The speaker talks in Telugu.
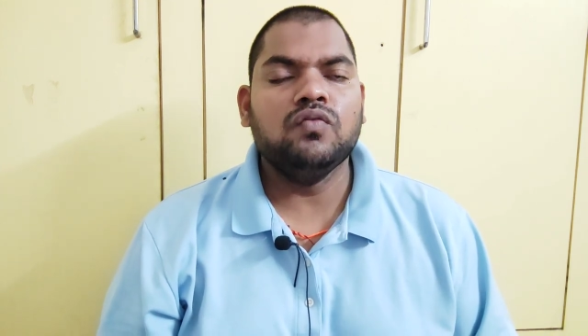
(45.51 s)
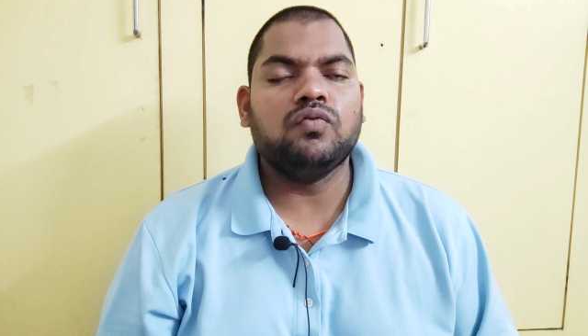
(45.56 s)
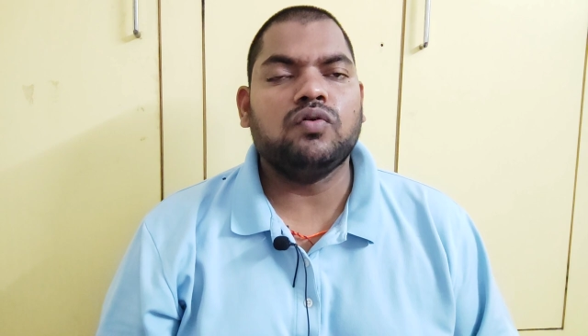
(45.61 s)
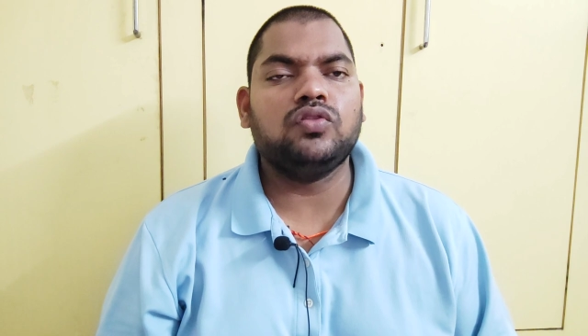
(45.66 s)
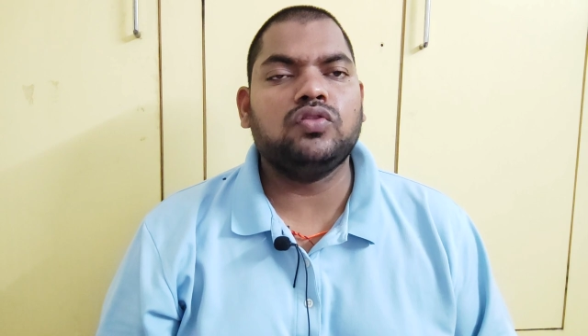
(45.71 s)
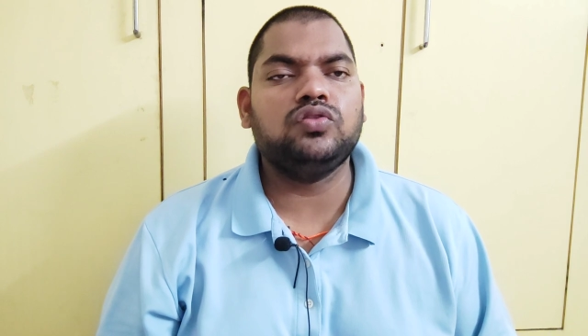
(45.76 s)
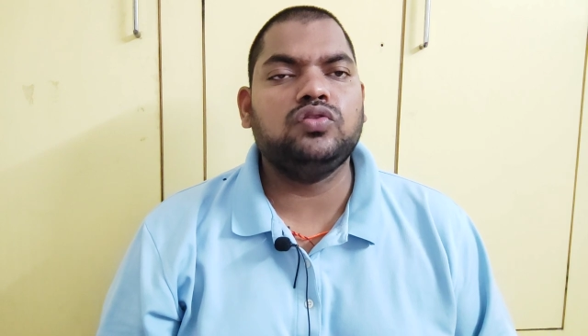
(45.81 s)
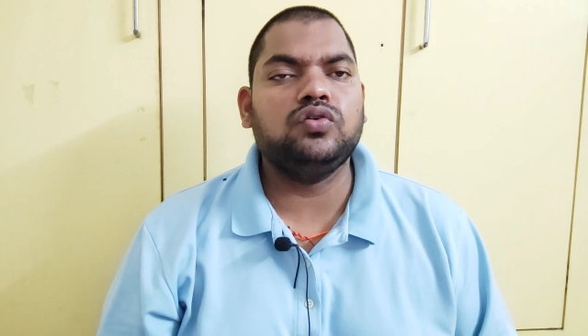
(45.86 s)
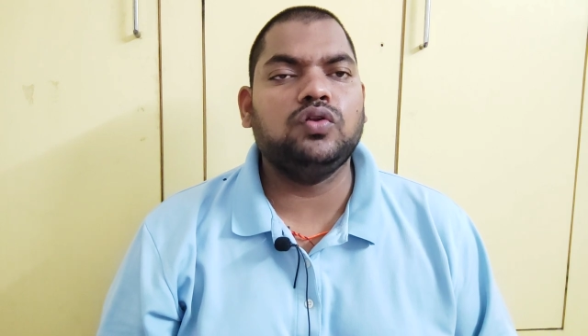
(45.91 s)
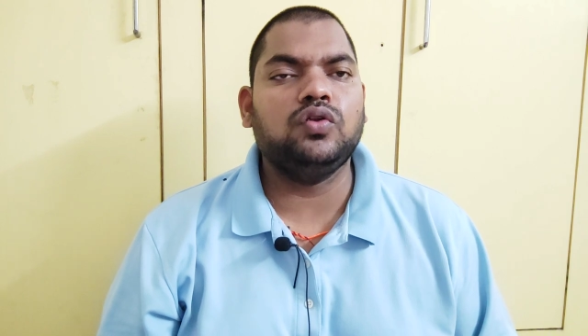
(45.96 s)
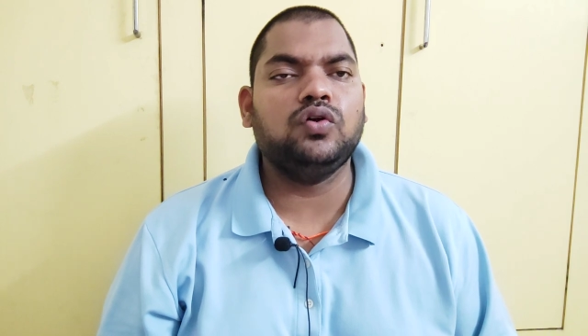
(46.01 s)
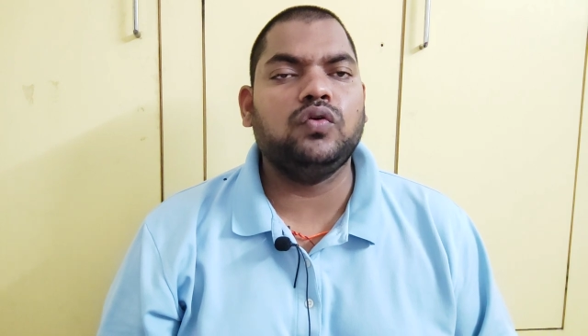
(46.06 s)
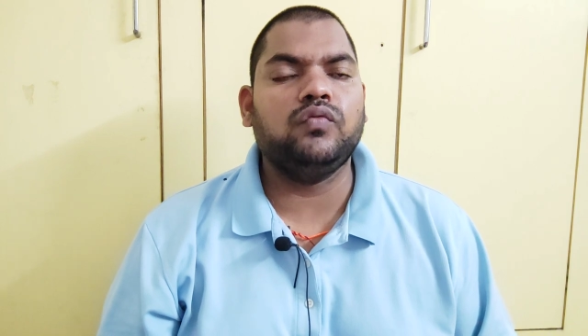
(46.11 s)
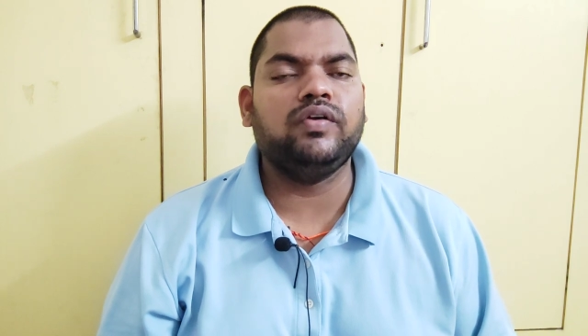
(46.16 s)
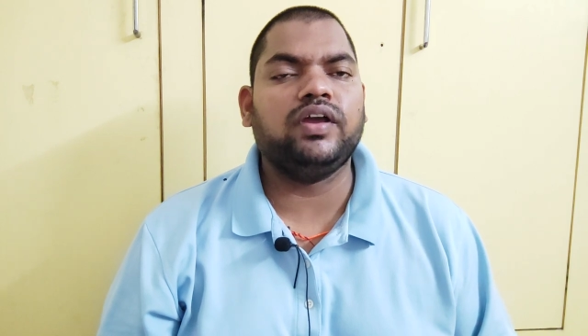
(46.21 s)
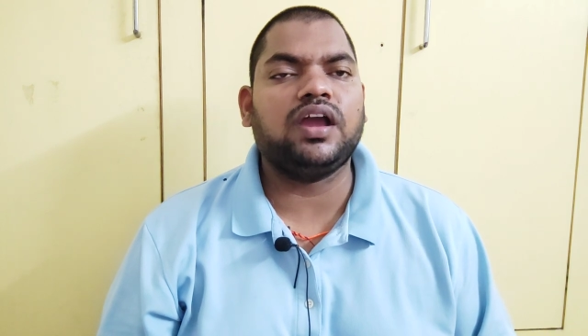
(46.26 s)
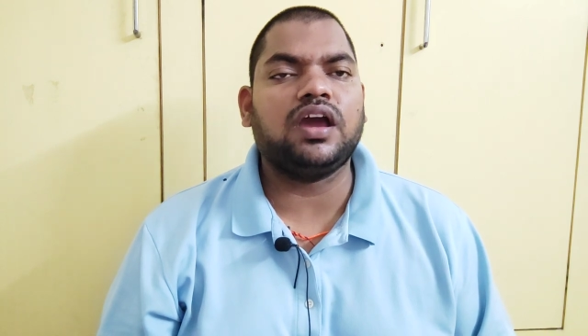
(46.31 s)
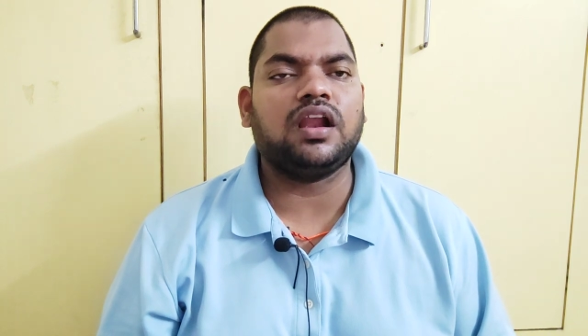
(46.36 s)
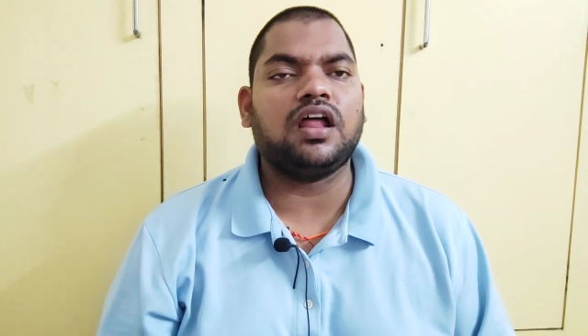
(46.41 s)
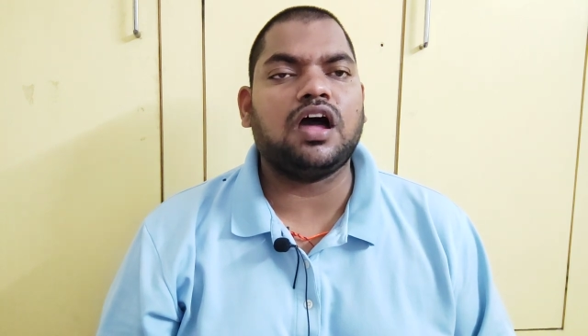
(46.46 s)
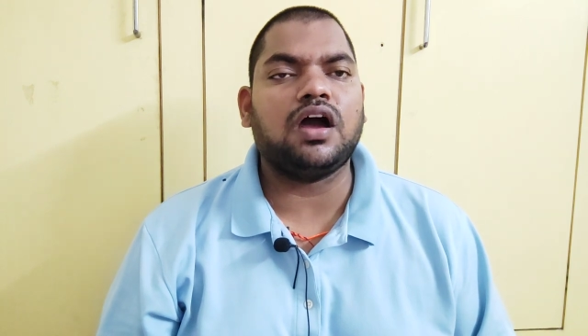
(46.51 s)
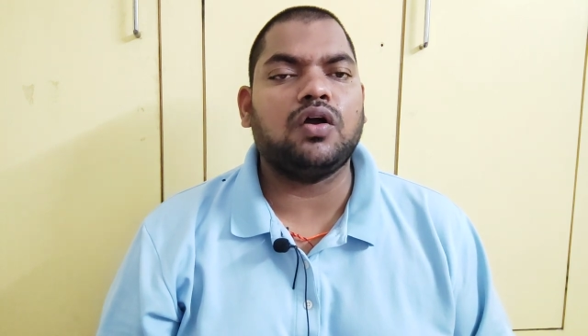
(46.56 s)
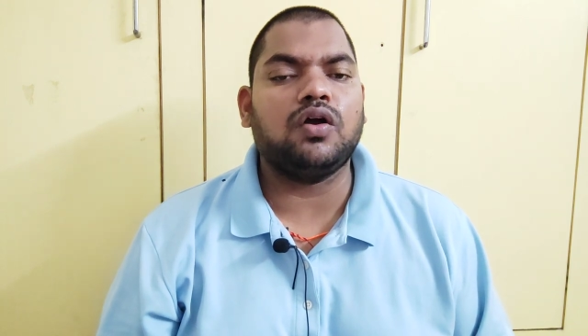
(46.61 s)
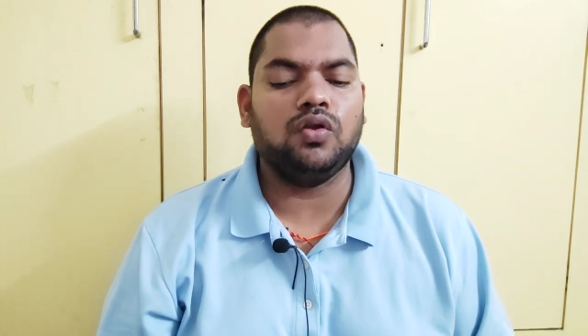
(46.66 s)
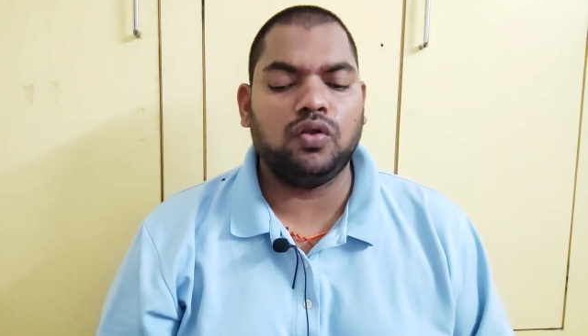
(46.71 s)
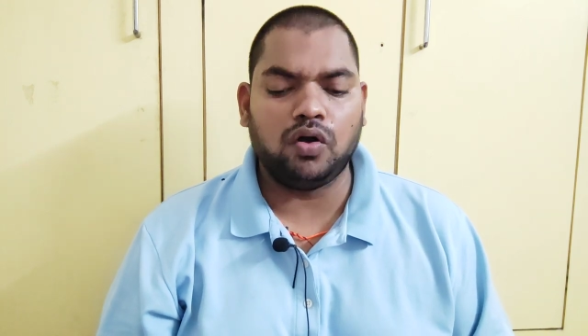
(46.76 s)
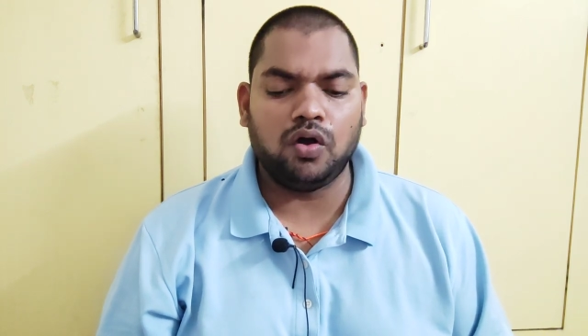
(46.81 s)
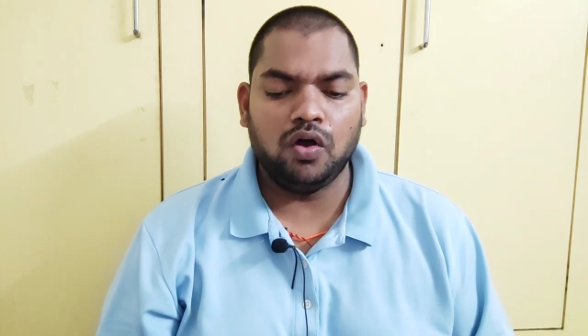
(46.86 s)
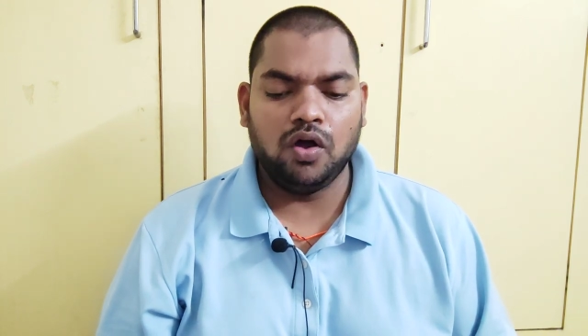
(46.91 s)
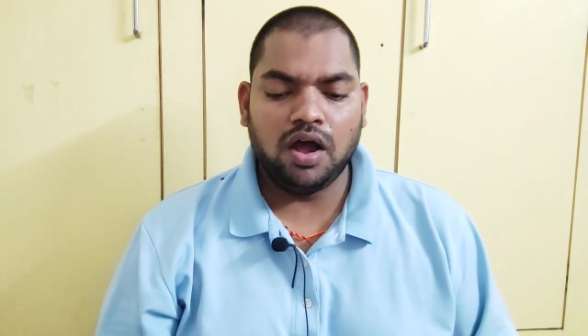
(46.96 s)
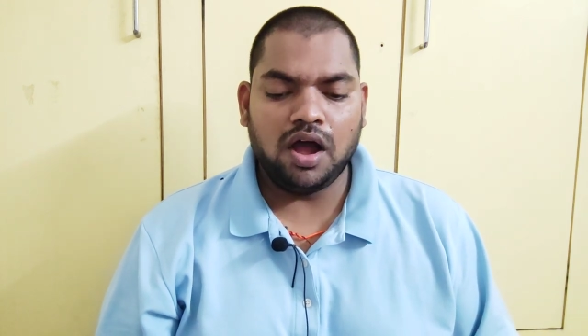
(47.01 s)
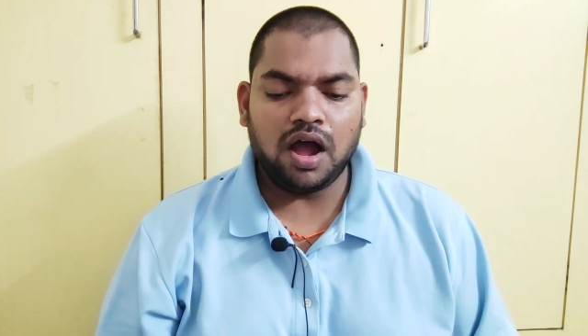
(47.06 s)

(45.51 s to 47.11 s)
వృద్ధులు వికలాంగులు